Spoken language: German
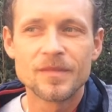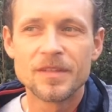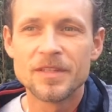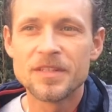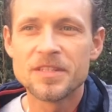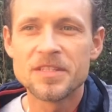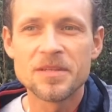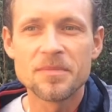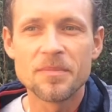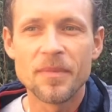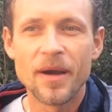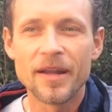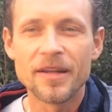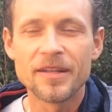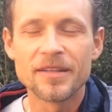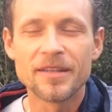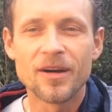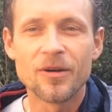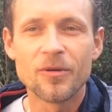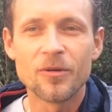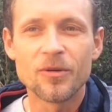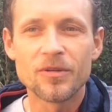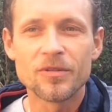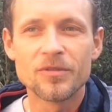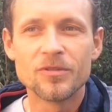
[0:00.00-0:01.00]
ist in meinen
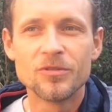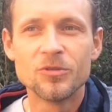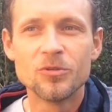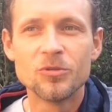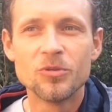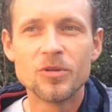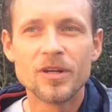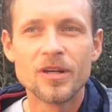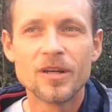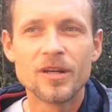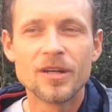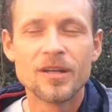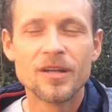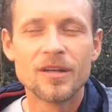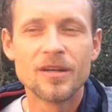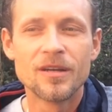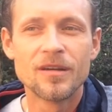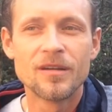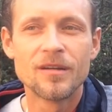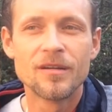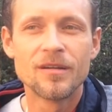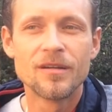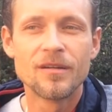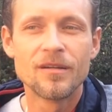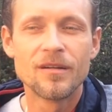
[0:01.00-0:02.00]
Augen nur,
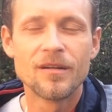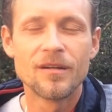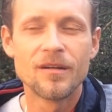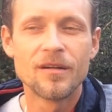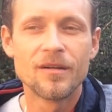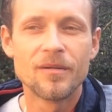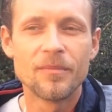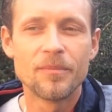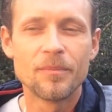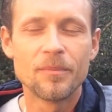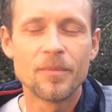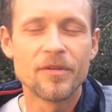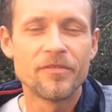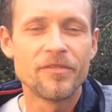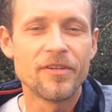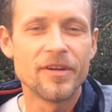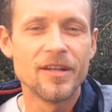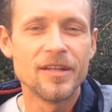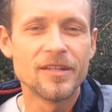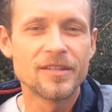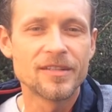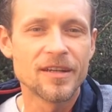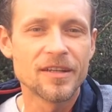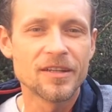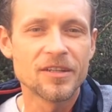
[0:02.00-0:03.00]
ähm, man
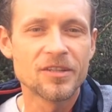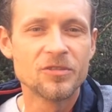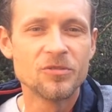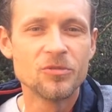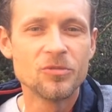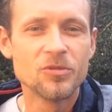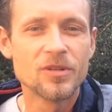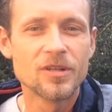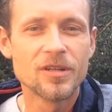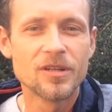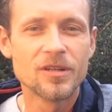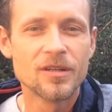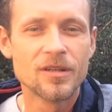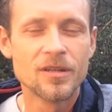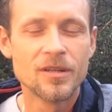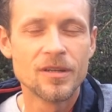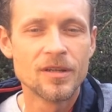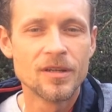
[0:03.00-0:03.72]
wählt eigentlich nur